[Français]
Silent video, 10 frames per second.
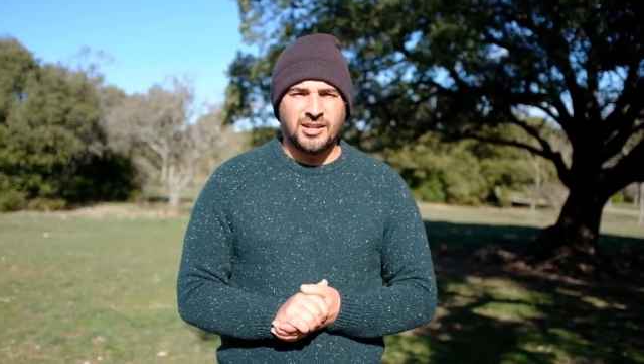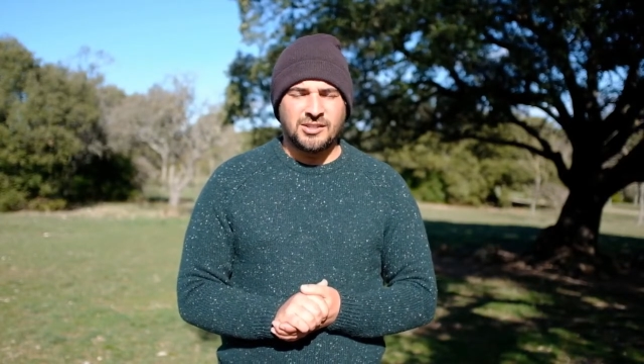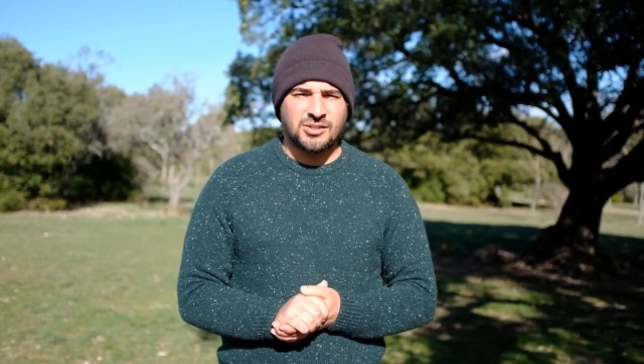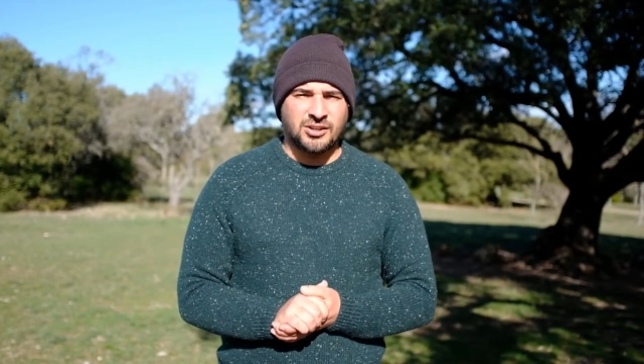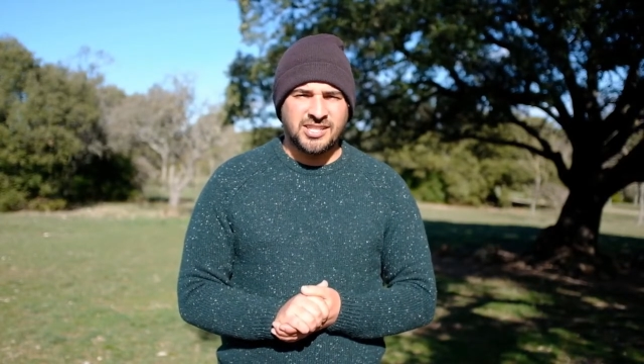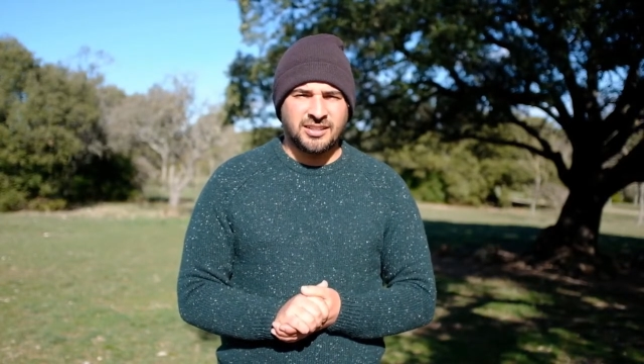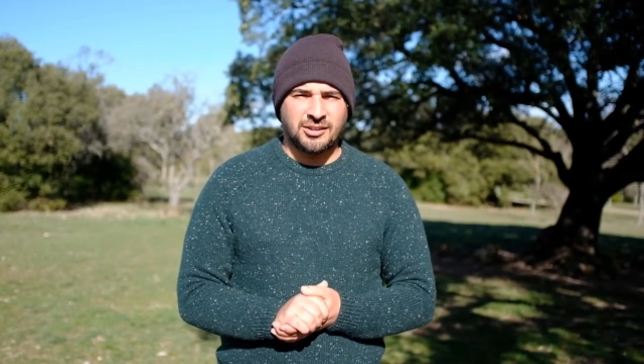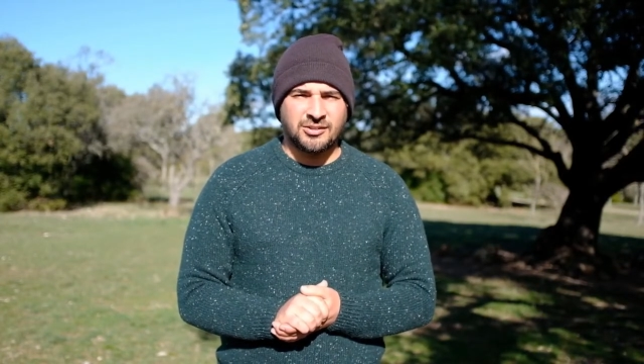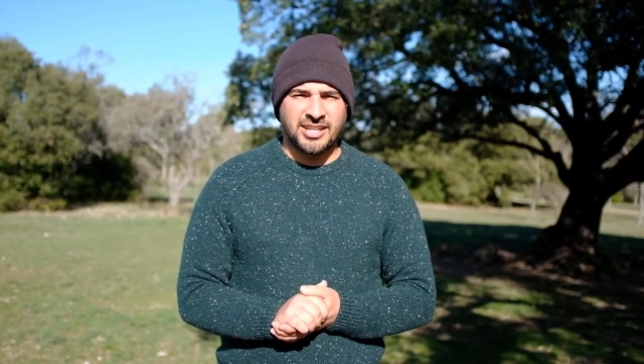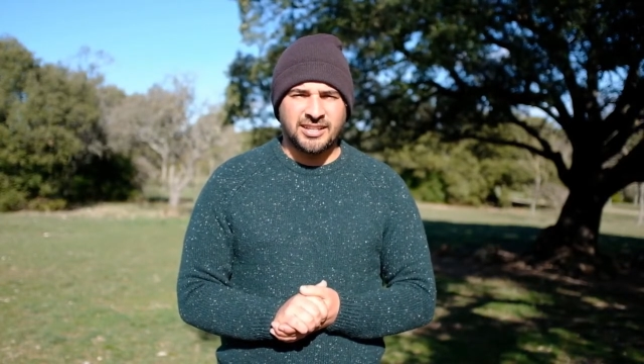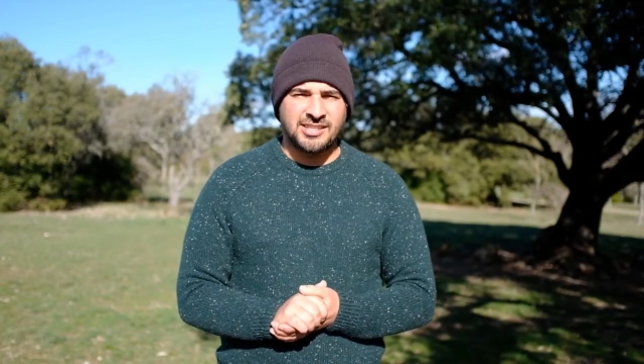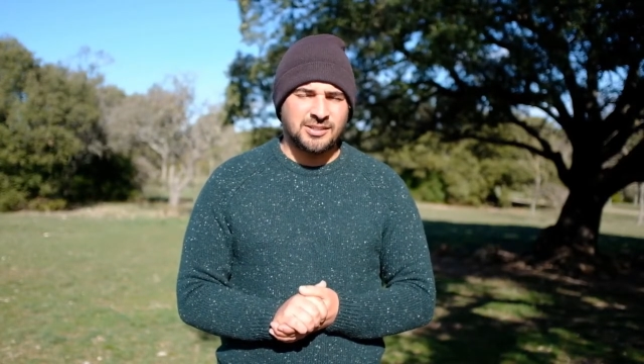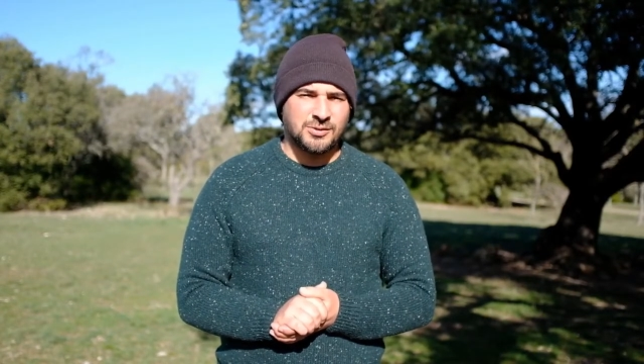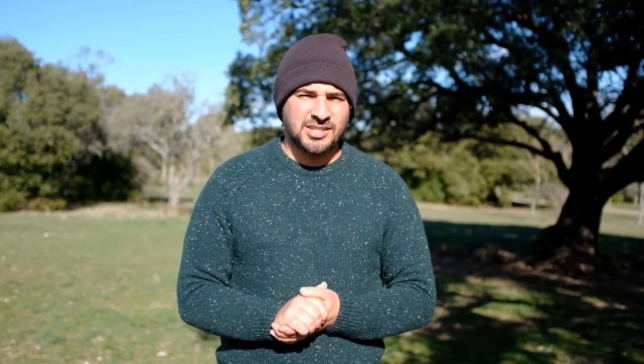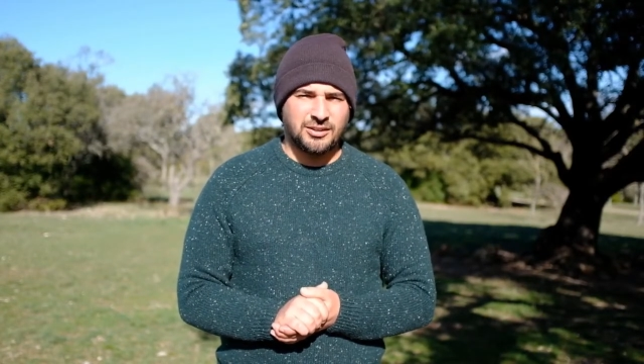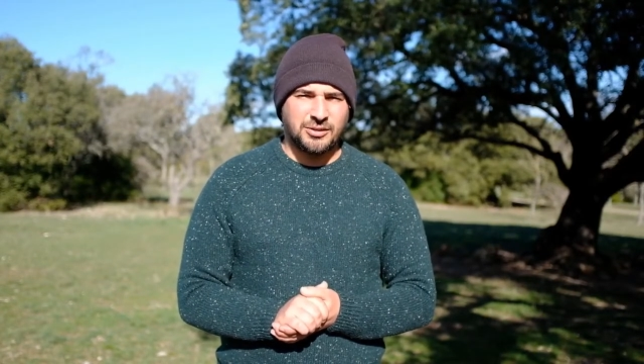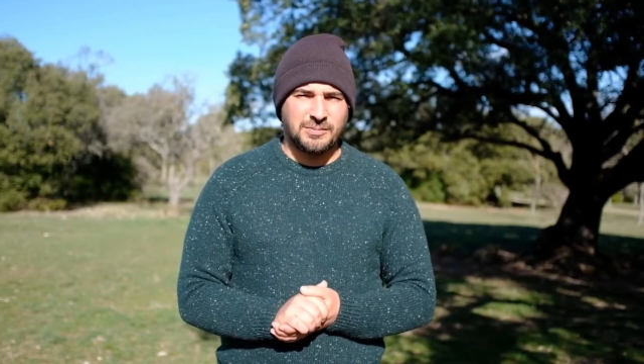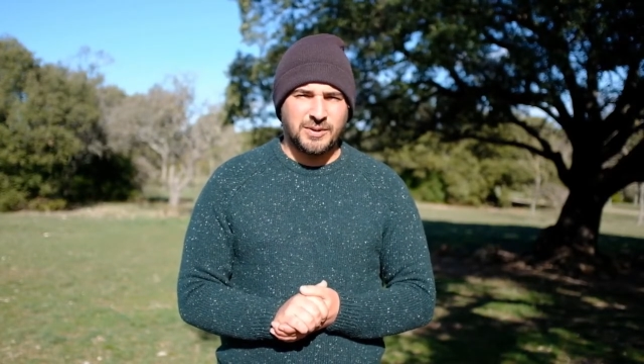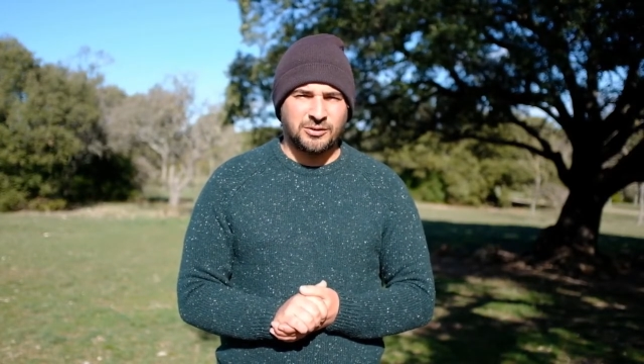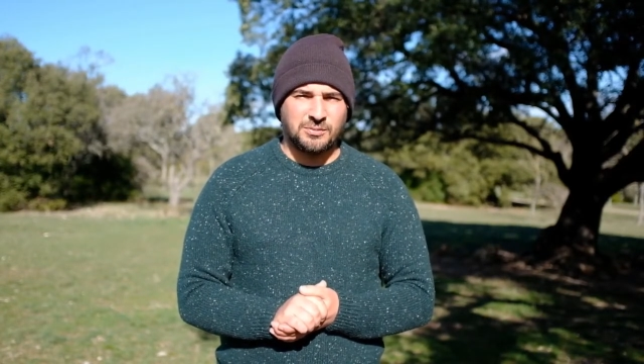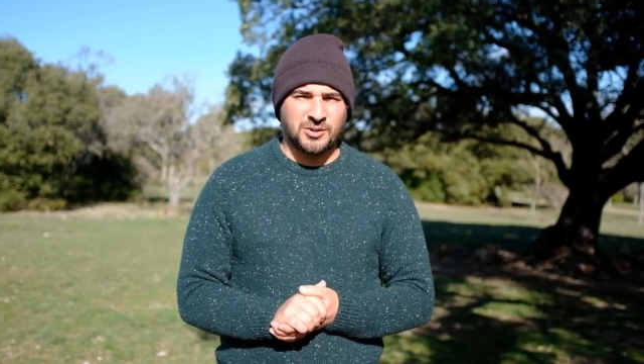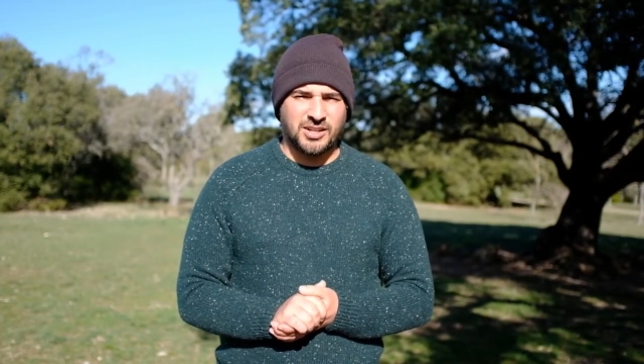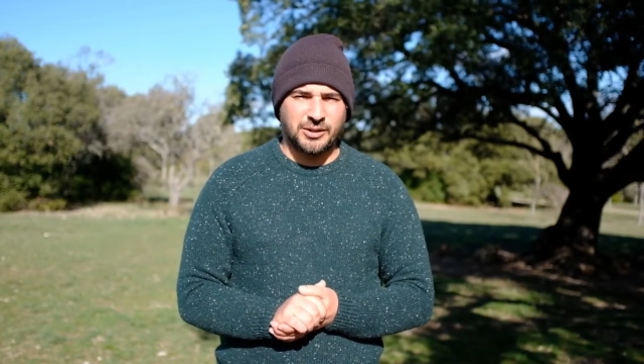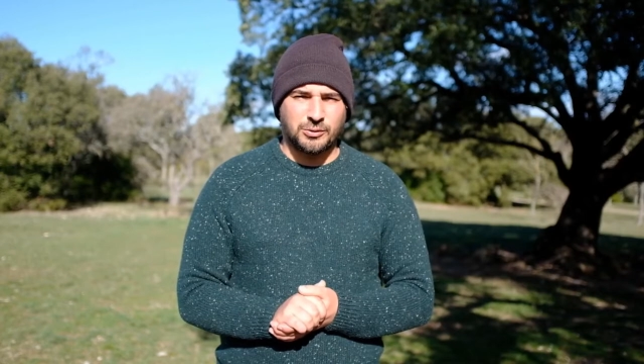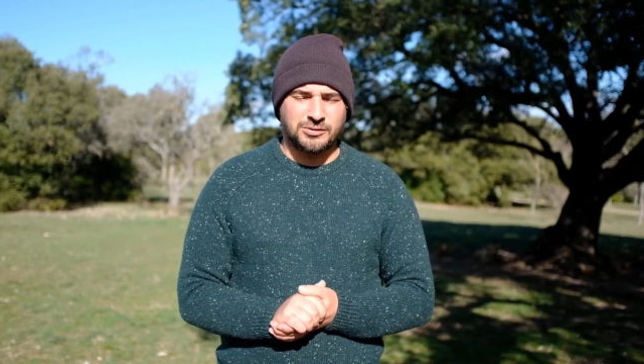Sortir 34 qui concerne le département de l'Hérault.